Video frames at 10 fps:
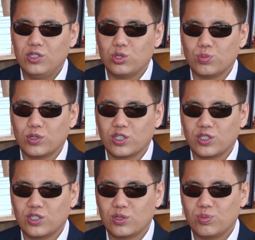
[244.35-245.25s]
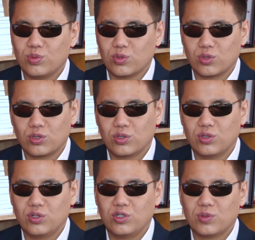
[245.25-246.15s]
еще пока до сих пор
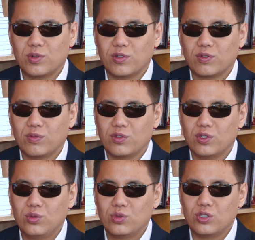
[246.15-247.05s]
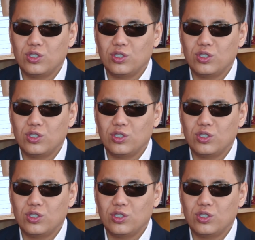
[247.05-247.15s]
эти справки выдаются.